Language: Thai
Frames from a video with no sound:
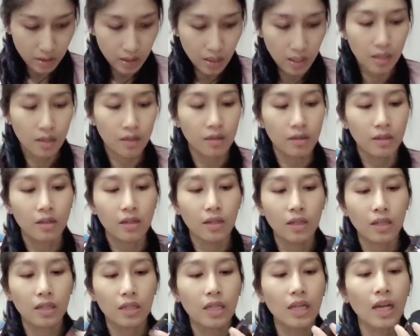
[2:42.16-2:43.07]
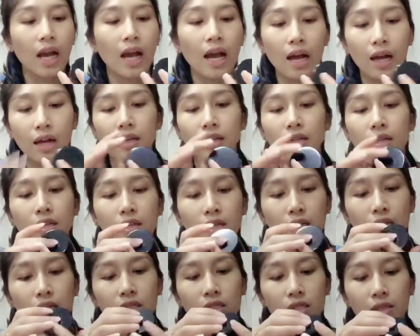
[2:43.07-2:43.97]
นี่เลยนี่ค่ะ
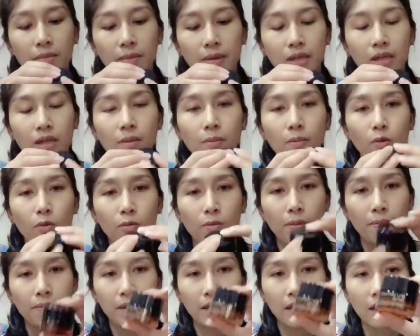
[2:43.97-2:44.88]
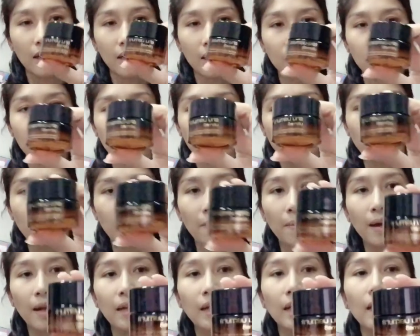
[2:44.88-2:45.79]
จะเป็นกระปุกแบบนี้สีป
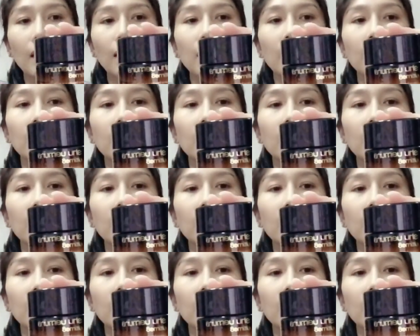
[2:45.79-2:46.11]
ระมาณนี้